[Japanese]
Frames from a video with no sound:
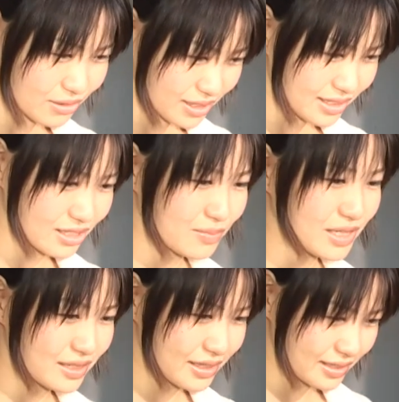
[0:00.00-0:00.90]
受けてし
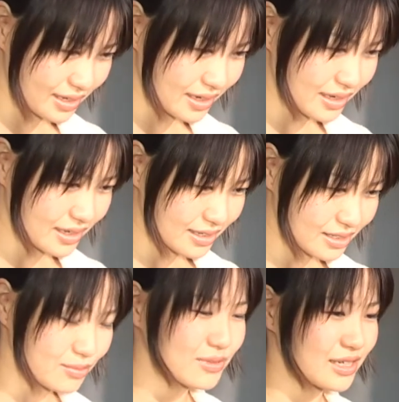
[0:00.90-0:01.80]
まっていて
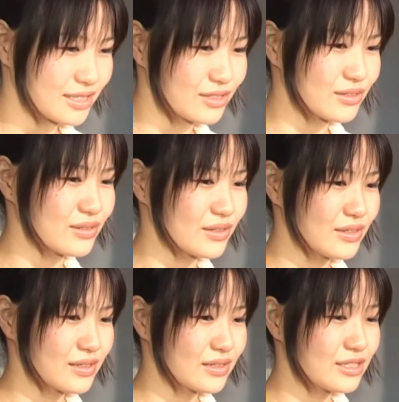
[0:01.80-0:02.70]
自分がいつ
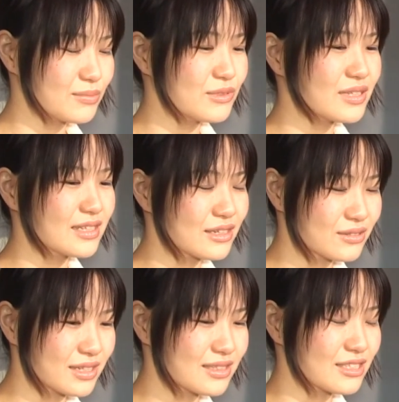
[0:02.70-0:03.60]
自分で亡
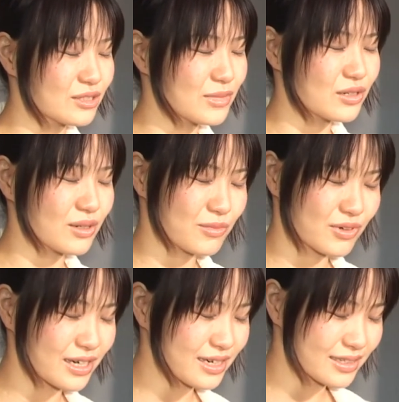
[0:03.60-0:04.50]
くなってしまうかも
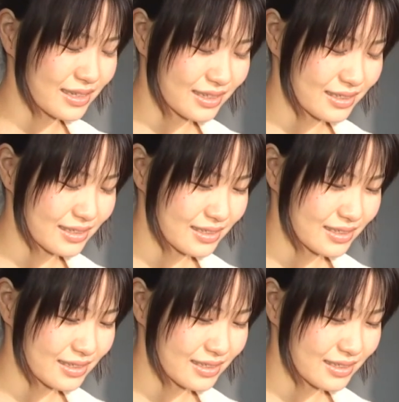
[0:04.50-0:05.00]
わからないっ